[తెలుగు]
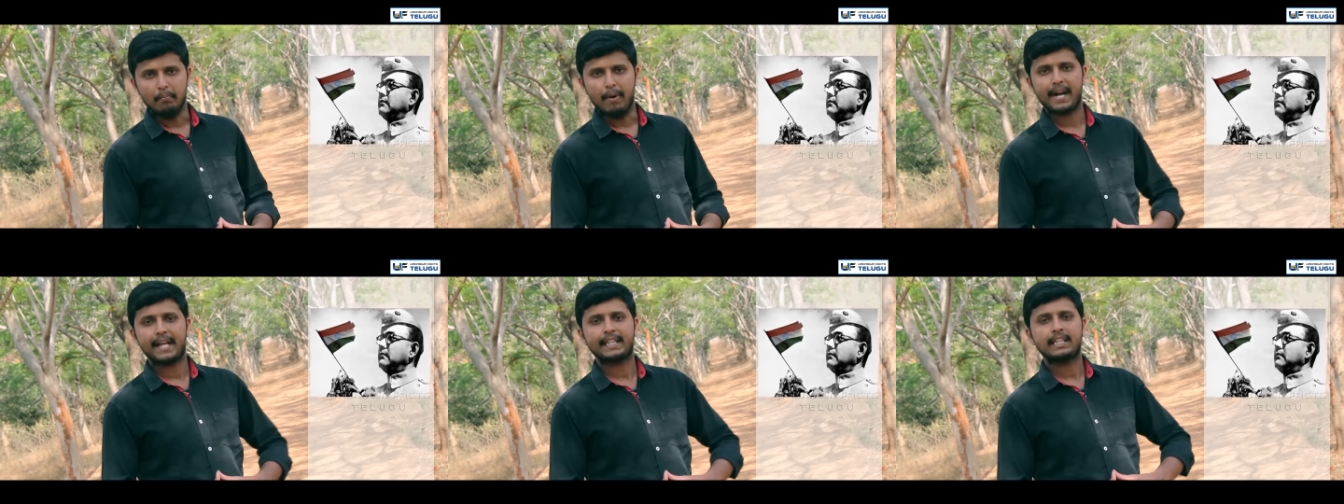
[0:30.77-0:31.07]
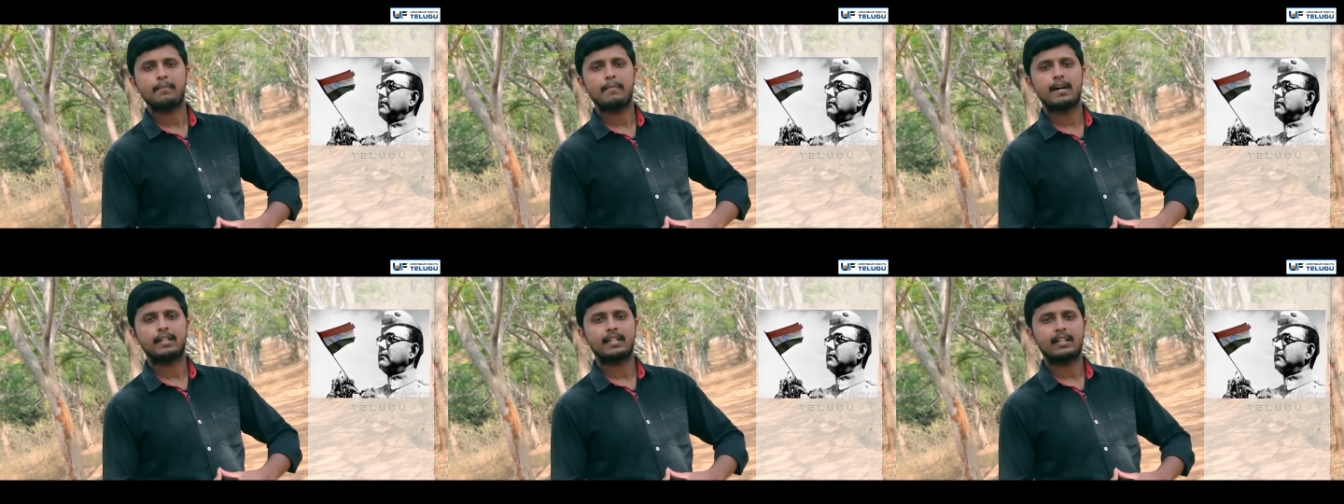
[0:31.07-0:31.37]

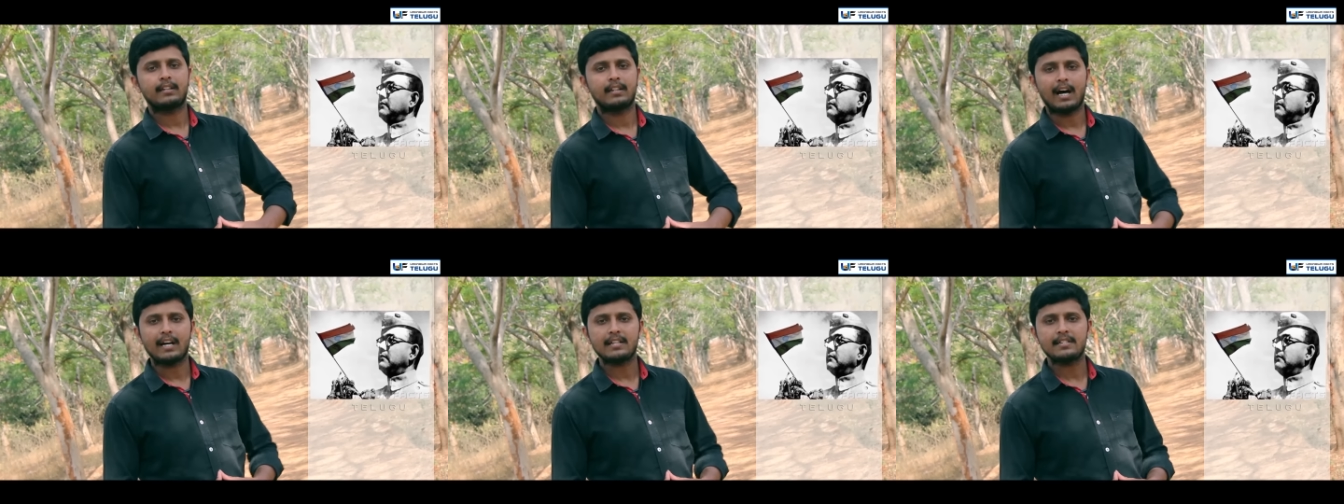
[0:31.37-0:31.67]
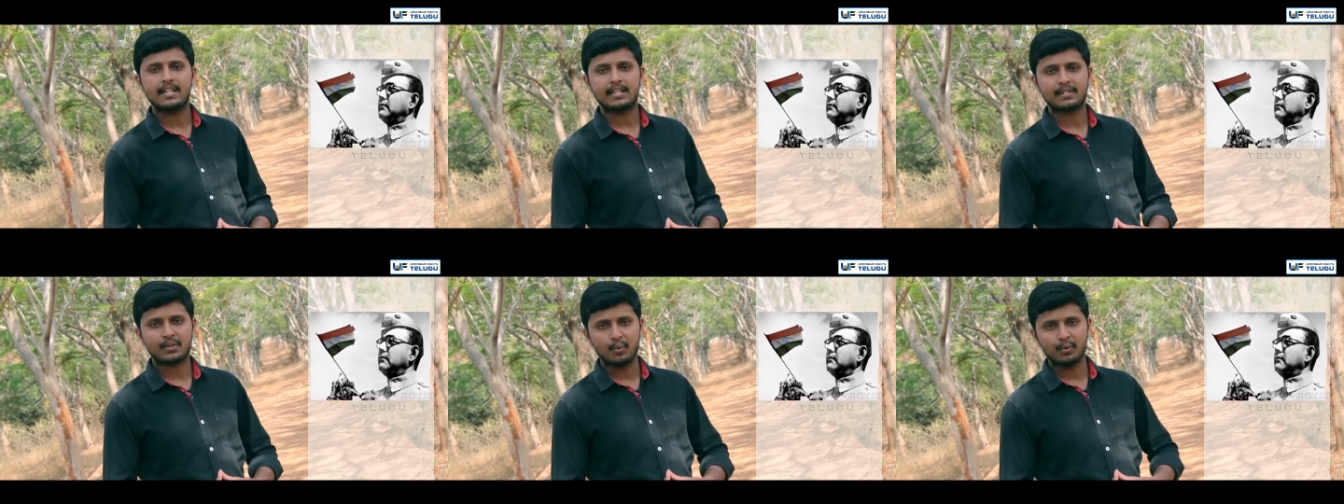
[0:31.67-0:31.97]
భరతమాత
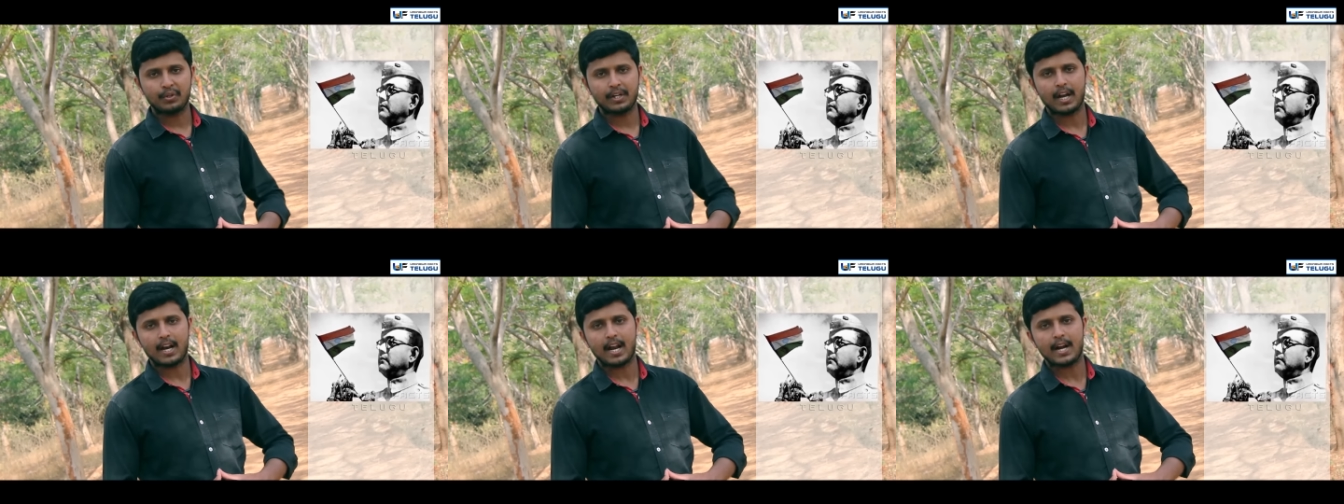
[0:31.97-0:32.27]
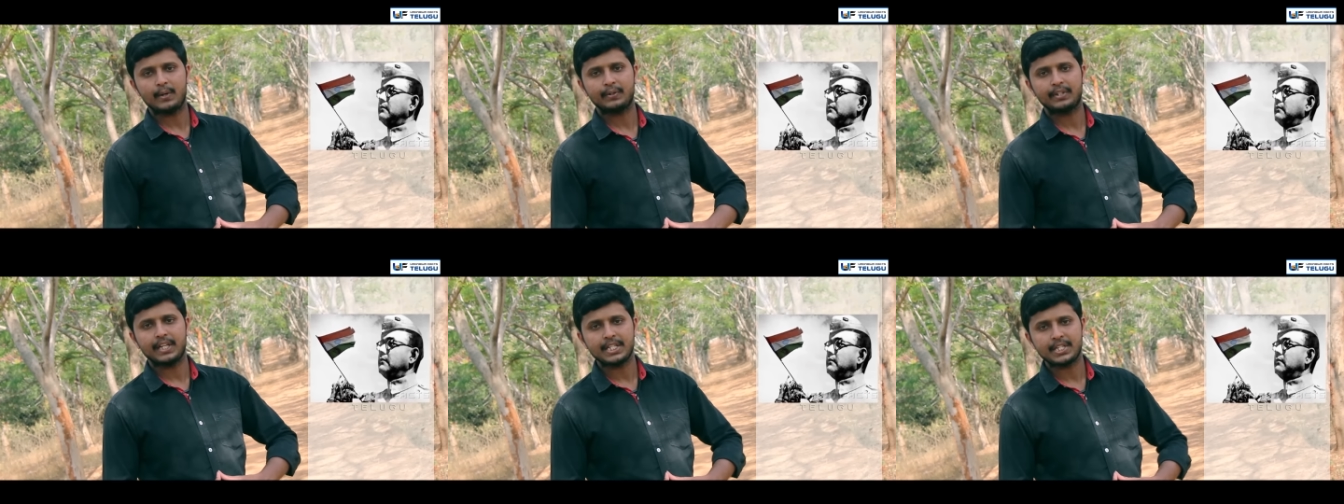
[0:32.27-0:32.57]
దాస్య
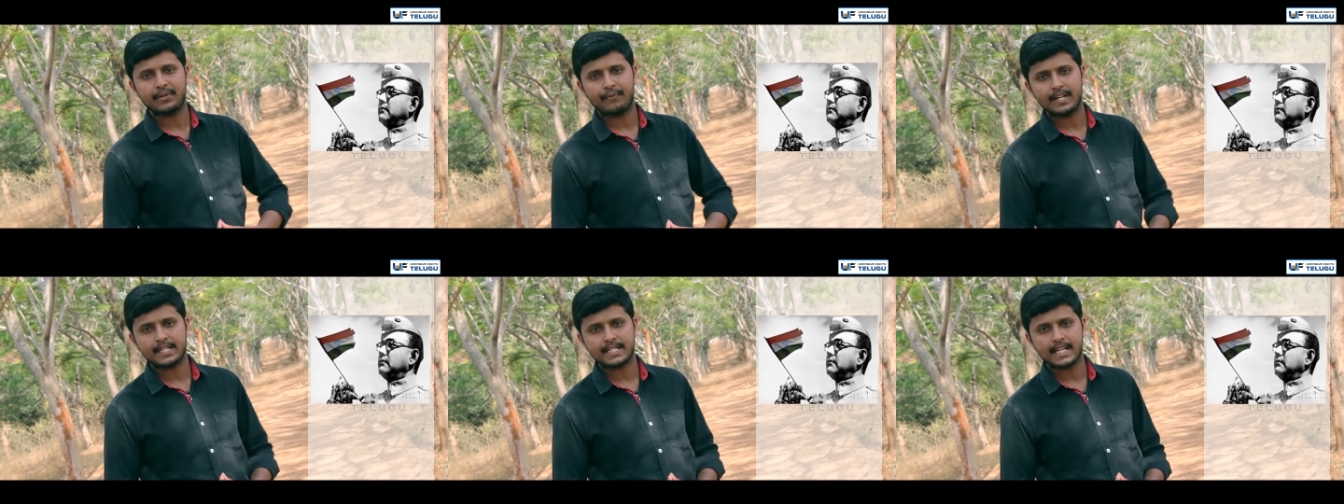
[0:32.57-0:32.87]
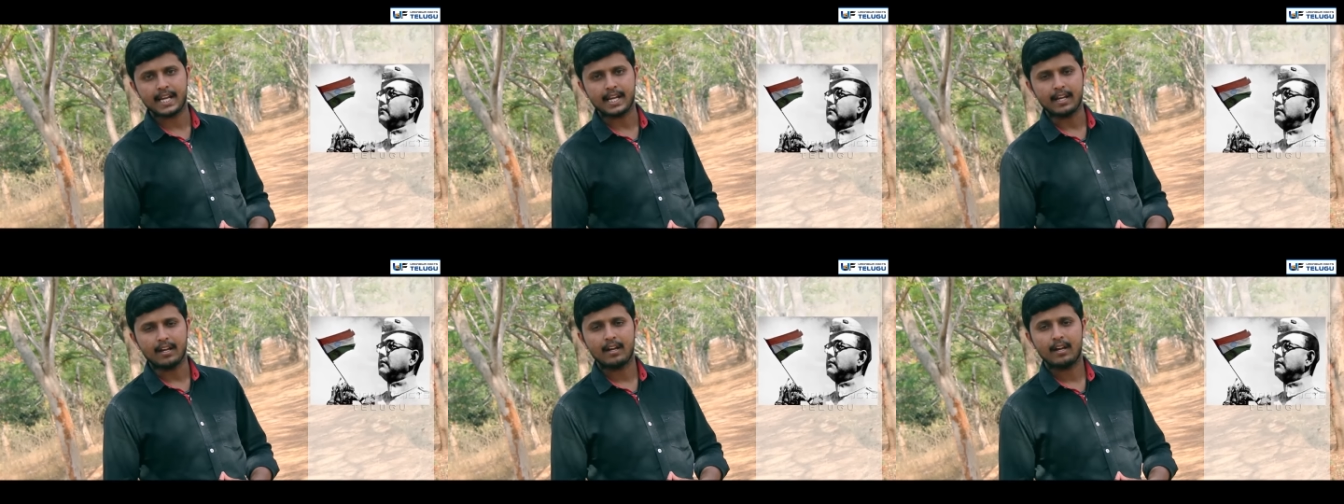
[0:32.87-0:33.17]
శృంఖలాలను
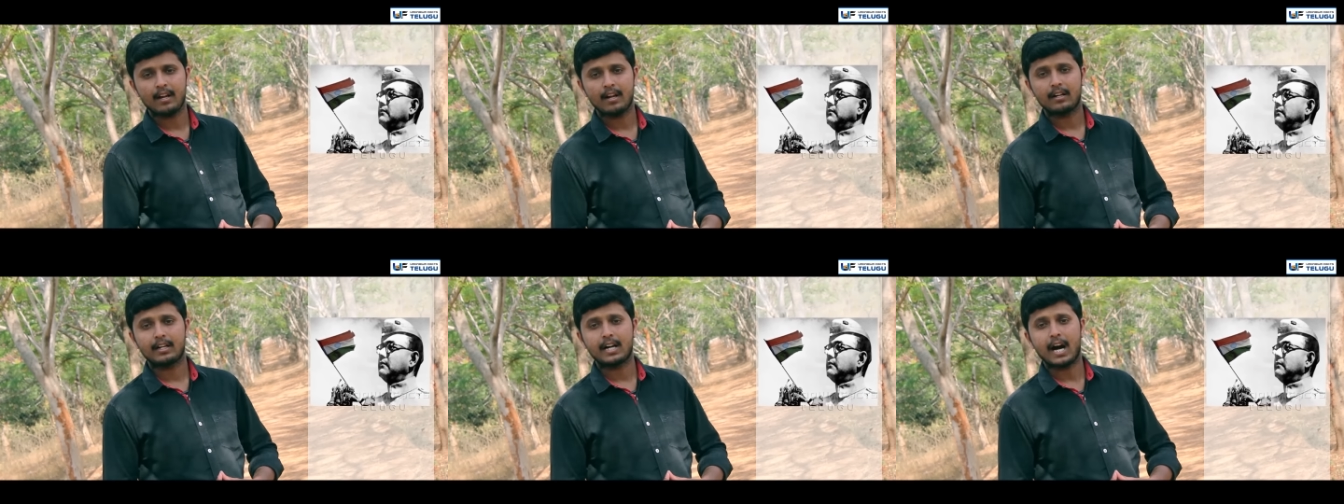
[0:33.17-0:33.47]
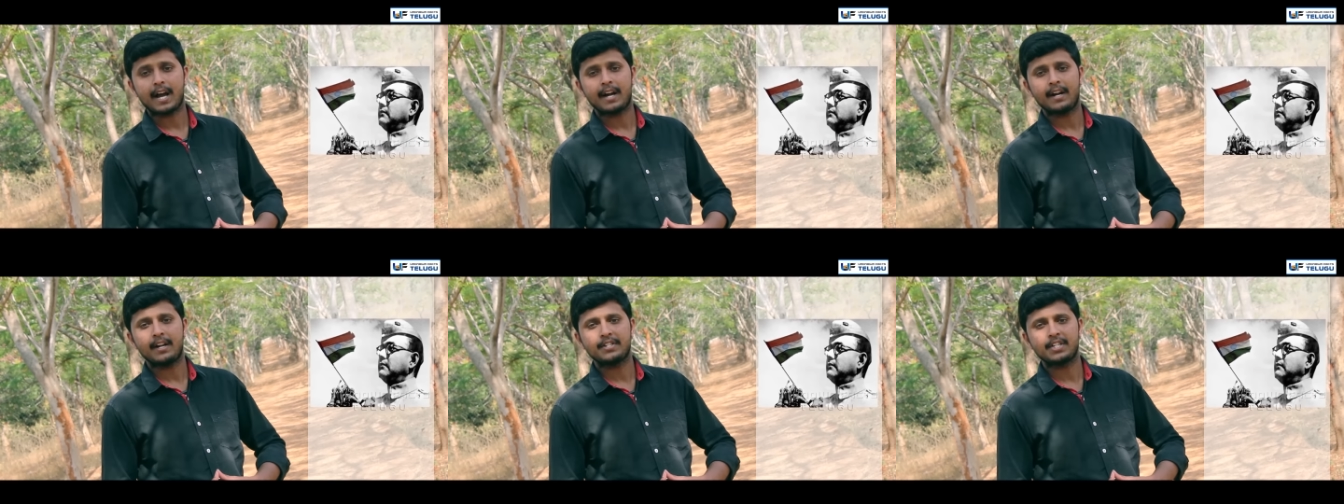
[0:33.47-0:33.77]
తెంచివేసే
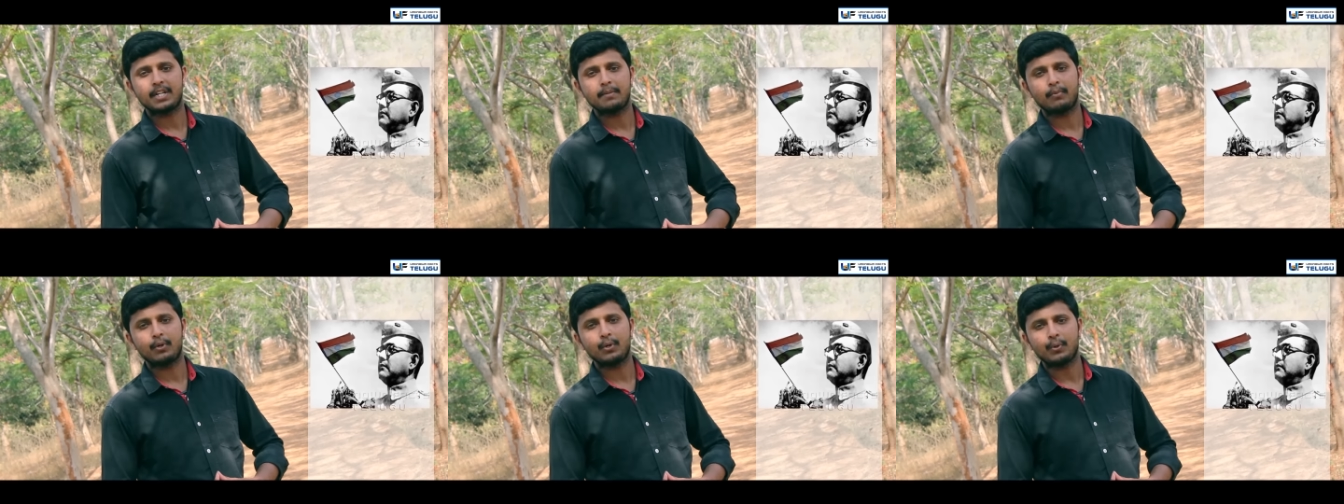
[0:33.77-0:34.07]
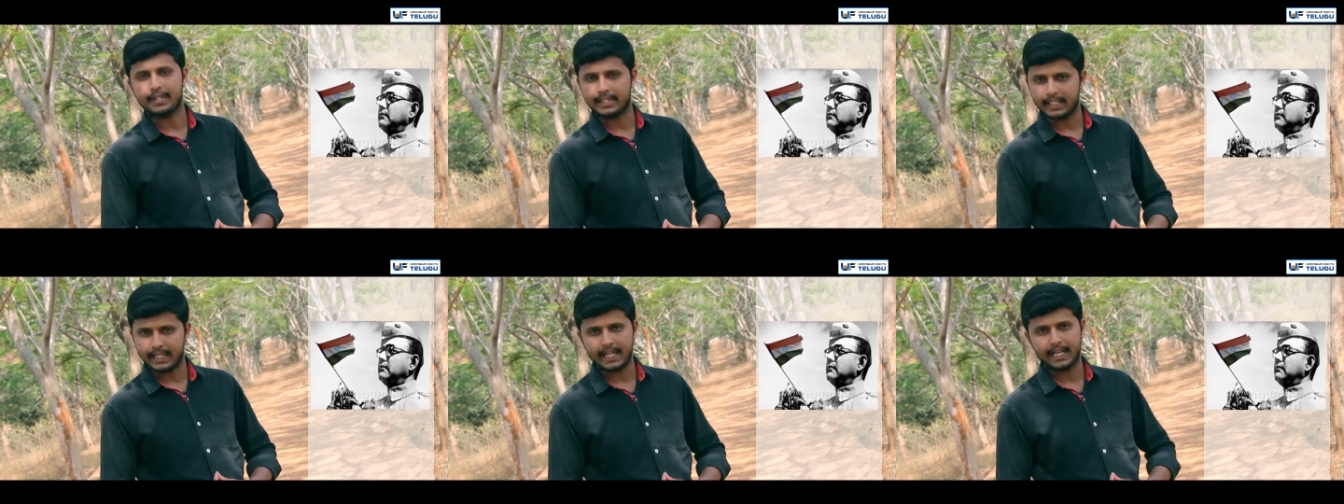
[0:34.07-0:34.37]
కారణజన్ముడు
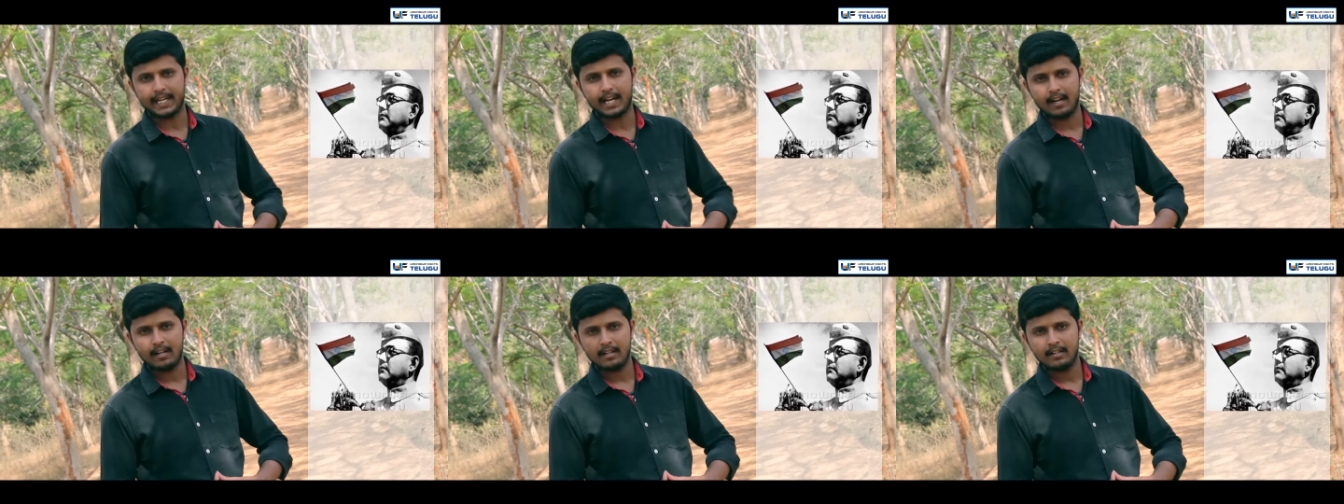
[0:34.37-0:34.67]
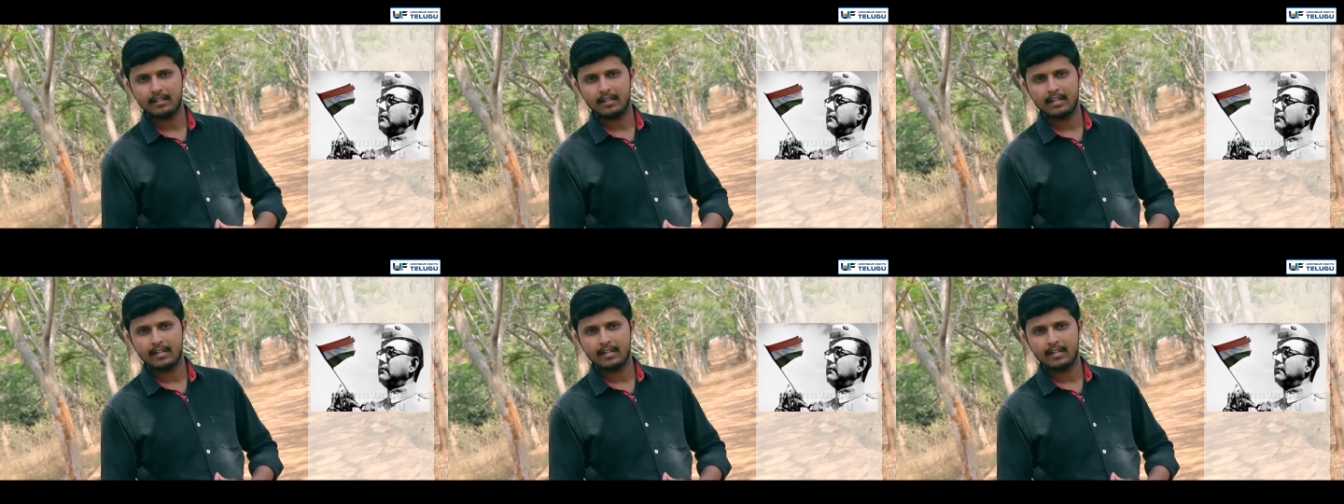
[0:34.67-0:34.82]
ఇతడేనా